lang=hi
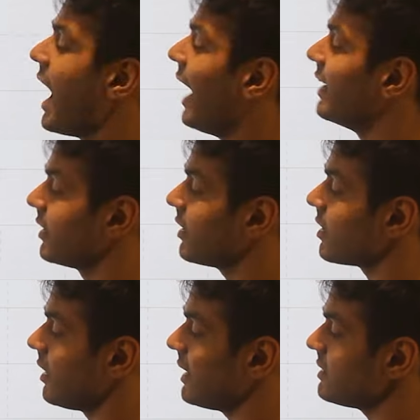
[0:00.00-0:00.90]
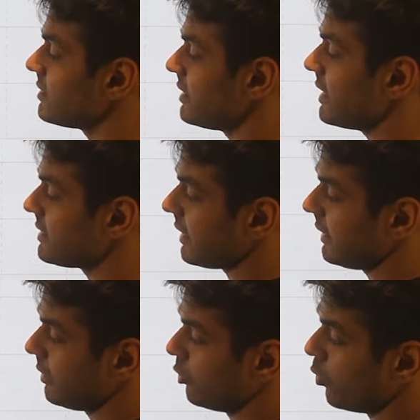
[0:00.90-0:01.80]
एंड अगर रिलायंस ये
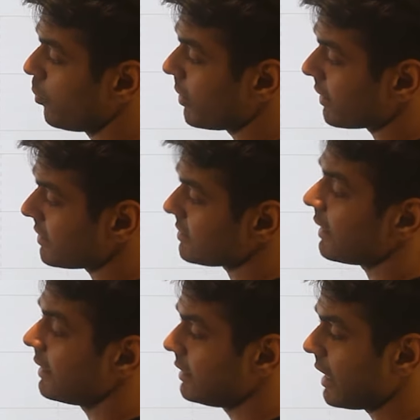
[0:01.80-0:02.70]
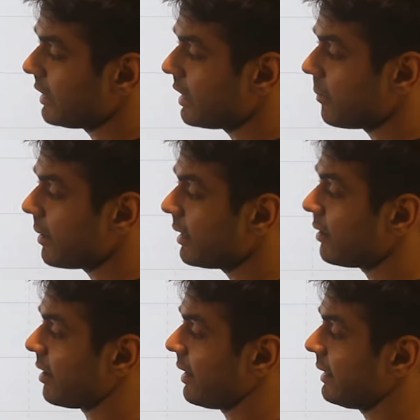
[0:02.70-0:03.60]
साइड ऊपर के साइड यानी हमारे
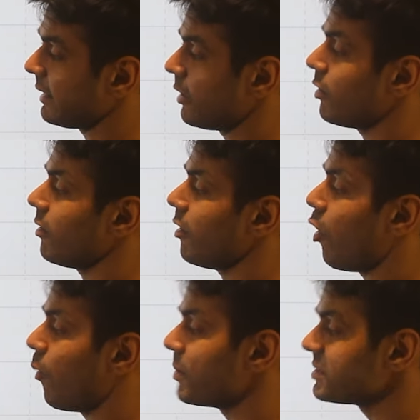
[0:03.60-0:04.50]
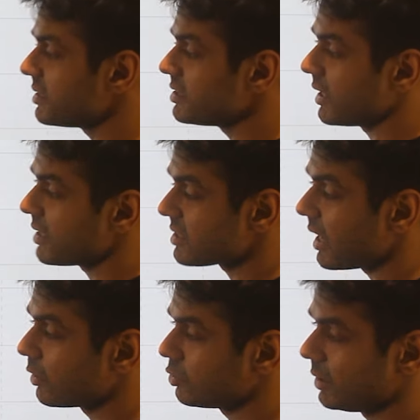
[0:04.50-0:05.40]
ट्रेड के ऑपोजिट जाना
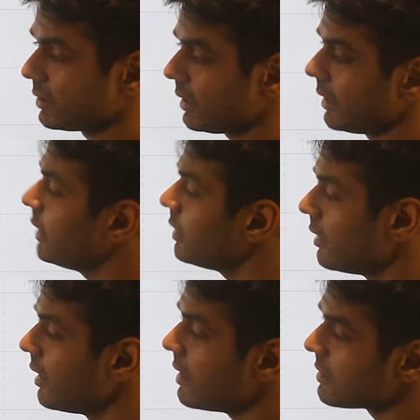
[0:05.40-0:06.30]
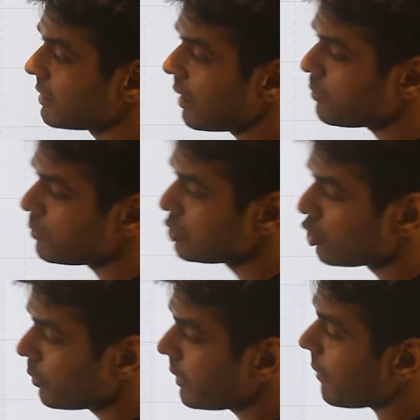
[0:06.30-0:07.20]
स्टार्ट हो जाता है तब
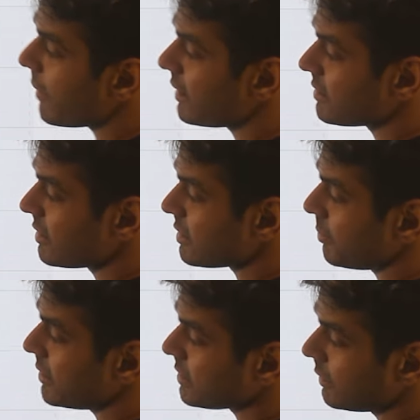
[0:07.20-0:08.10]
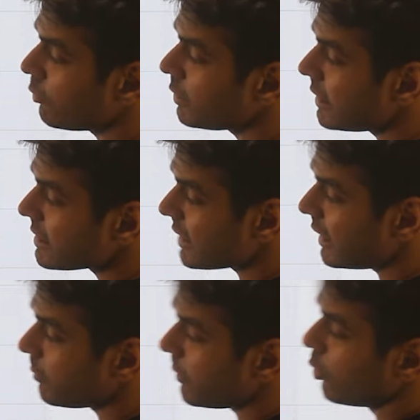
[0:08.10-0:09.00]
जो भी हमारे एडजस्टमेंट है वो ये
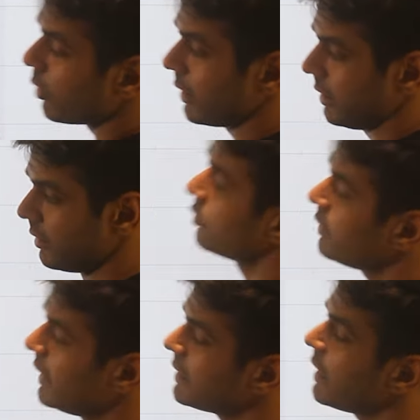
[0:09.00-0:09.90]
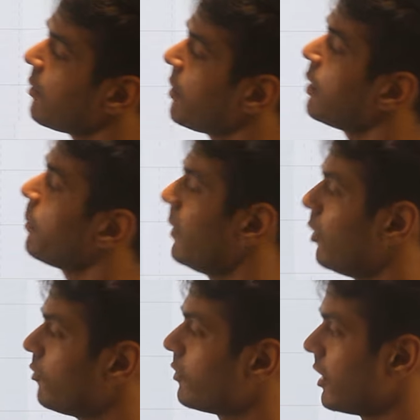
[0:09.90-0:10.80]
साइड पे हो गए तो ये था हमारा पे
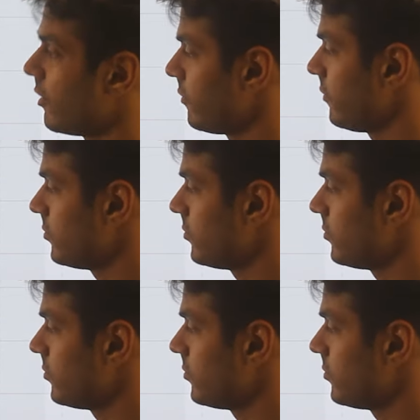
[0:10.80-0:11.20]
ऑफ ग्राफ